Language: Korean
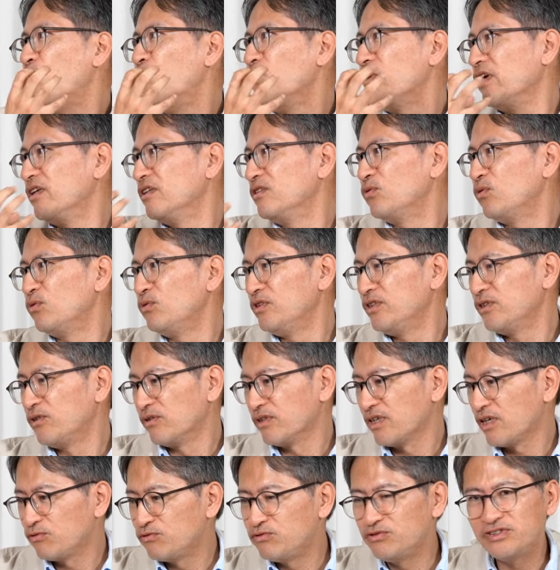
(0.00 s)
고개를
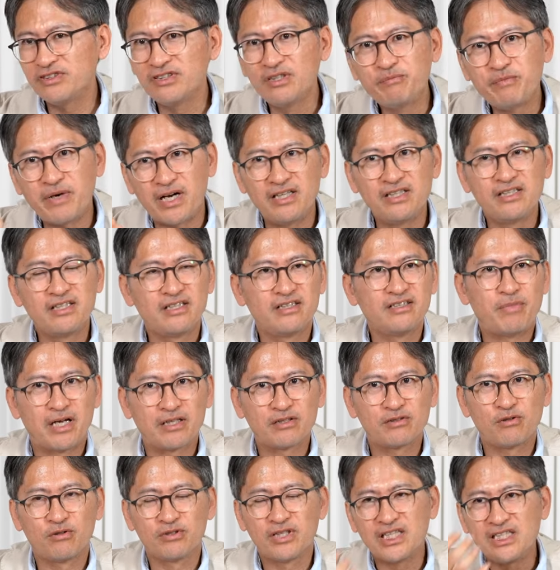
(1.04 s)
돌리거나 휴지를 빨리
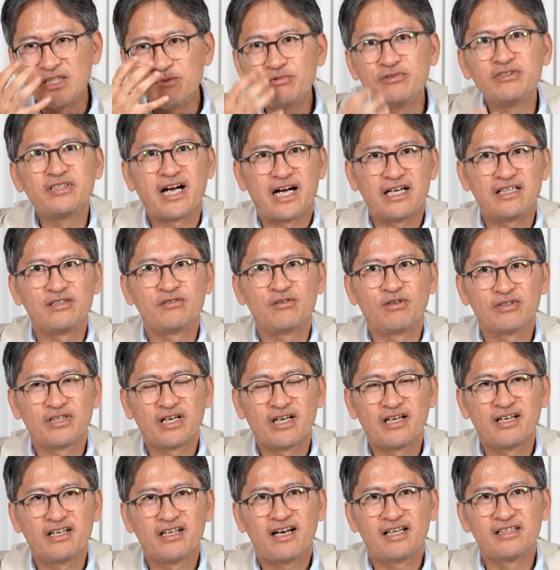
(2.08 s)
받거나 입을 가리거나